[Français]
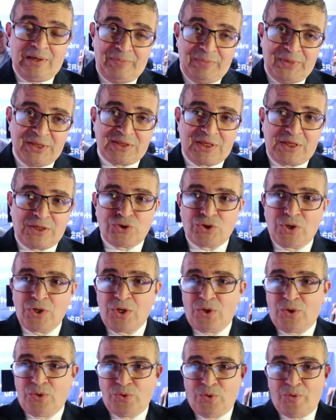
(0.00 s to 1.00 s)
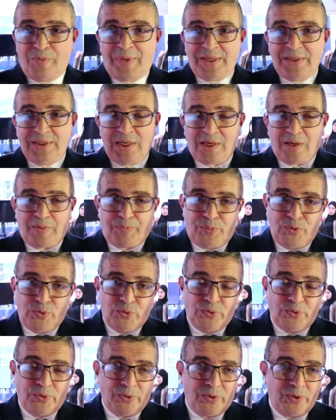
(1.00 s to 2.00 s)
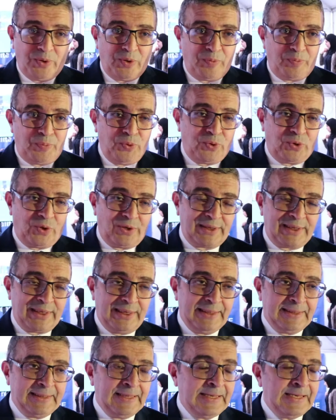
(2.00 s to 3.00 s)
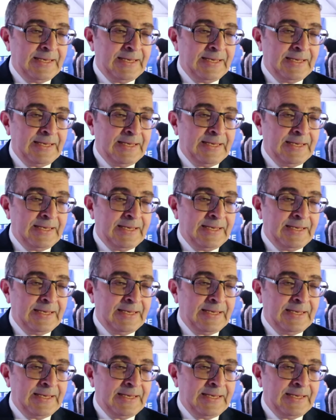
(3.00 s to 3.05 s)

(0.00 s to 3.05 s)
messages de manière plus concrète.